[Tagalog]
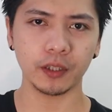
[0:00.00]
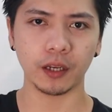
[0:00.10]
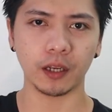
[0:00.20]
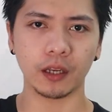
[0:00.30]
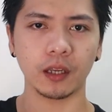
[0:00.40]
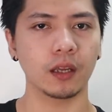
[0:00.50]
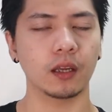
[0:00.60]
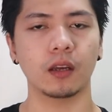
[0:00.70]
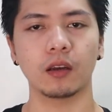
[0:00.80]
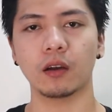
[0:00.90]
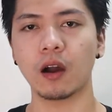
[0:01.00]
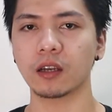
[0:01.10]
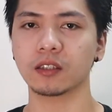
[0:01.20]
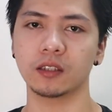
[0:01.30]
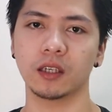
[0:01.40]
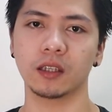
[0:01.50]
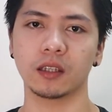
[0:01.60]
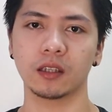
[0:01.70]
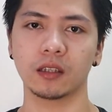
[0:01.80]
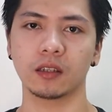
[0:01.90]
3, oxygen.
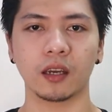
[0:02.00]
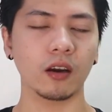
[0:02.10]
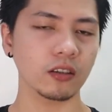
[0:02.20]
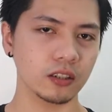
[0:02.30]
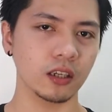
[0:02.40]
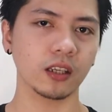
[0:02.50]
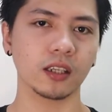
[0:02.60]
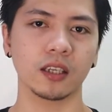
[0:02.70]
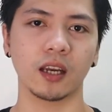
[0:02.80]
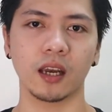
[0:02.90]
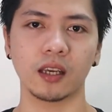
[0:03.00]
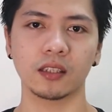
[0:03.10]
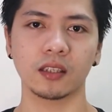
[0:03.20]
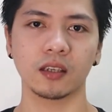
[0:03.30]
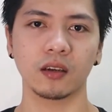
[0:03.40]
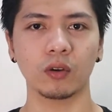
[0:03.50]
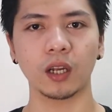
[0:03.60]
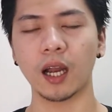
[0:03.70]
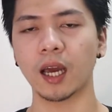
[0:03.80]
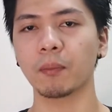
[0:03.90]
Kaya oxygen kasi guys, kung
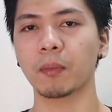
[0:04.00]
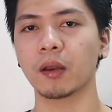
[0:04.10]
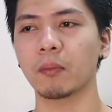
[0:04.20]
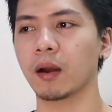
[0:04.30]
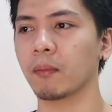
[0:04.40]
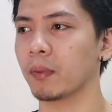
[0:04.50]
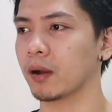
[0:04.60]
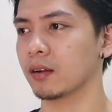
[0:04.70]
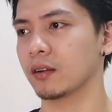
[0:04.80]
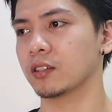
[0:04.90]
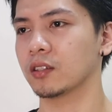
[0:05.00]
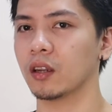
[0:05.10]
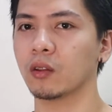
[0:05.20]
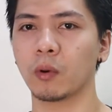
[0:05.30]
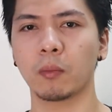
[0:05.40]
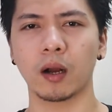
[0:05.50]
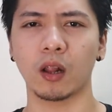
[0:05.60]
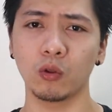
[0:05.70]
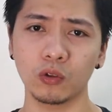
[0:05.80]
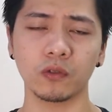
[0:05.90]
naghahanap ka ng mga pang streetwear,
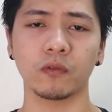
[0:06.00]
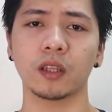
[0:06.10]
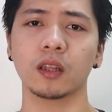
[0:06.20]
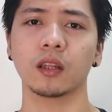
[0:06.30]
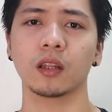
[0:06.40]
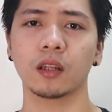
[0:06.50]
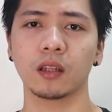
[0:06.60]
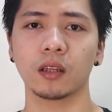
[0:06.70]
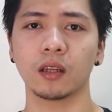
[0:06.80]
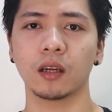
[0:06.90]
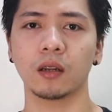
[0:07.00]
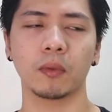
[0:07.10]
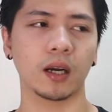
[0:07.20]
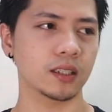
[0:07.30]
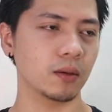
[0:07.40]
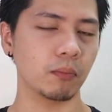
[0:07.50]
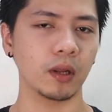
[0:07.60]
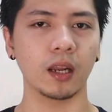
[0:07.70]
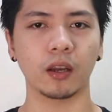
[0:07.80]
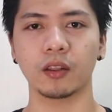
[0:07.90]
mga loose fit, ano, mga
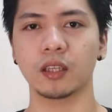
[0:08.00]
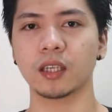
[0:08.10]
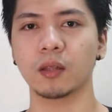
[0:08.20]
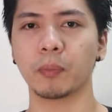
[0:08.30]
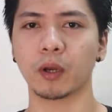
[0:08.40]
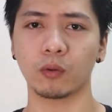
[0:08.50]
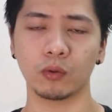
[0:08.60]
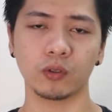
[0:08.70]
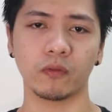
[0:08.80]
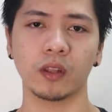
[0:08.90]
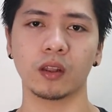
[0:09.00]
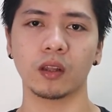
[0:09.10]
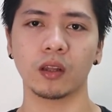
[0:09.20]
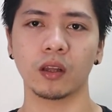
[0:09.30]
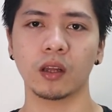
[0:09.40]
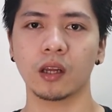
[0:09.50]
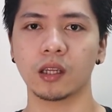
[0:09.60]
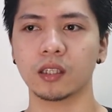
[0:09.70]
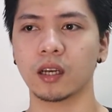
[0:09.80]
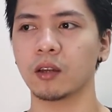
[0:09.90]
simple lang yung design pero loose fit,
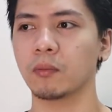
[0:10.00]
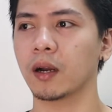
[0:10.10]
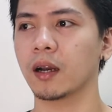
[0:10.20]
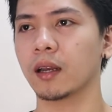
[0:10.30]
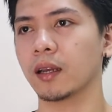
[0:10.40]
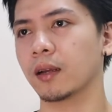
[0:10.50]
tsaka yung mga